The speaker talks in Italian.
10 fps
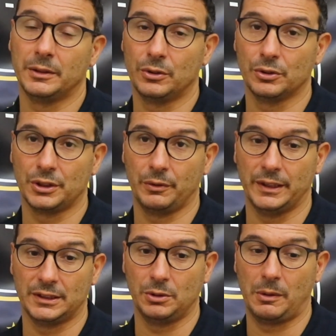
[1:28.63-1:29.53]
di
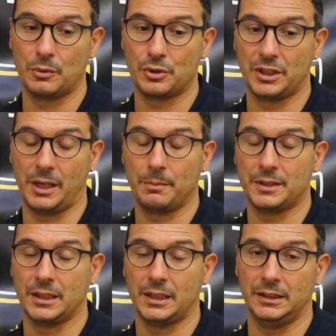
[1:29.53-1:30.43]
conseguenza dobbiamo sempre
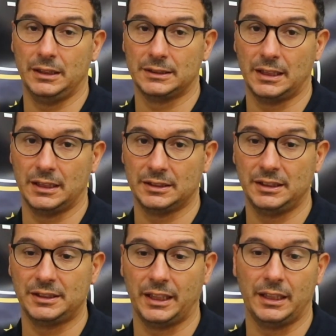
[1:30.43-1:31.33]
cercare di alzare
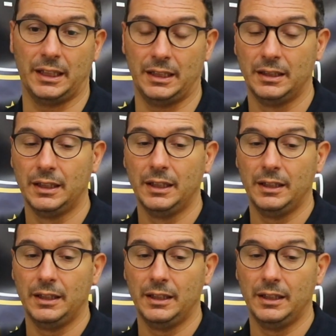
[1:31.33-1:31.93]
l'asticella,